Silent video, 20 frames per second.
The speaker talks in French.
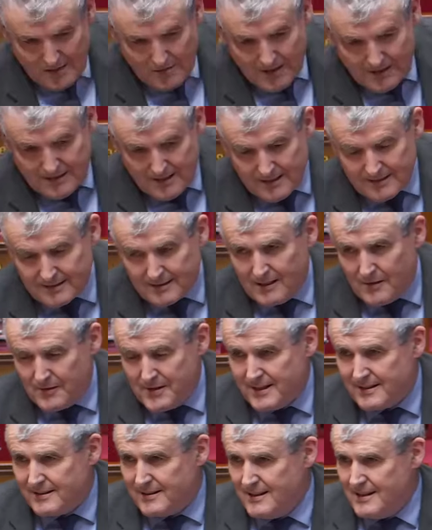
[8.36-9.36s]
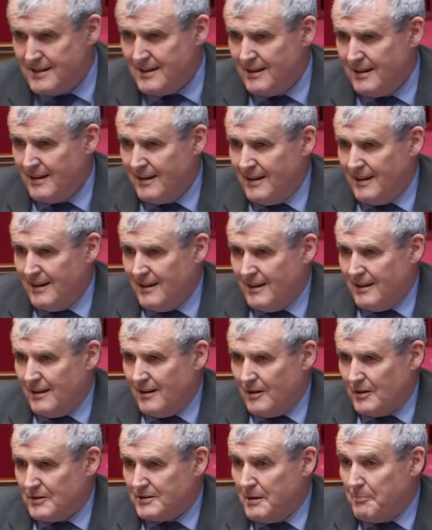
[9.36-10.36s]
loi Claes-Leonetti,
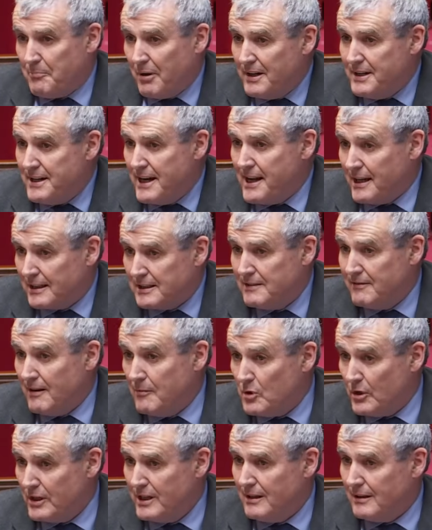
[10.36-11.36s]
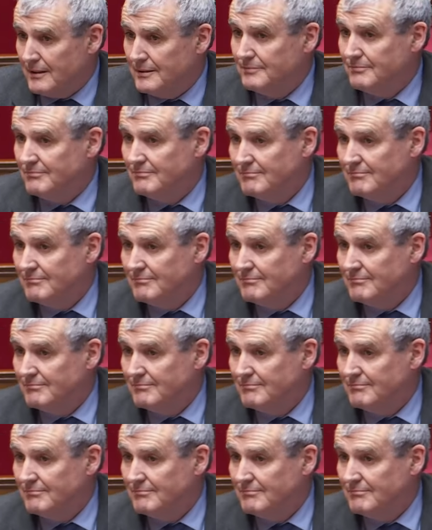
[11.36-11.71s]
n'est pas une aide active à mourir.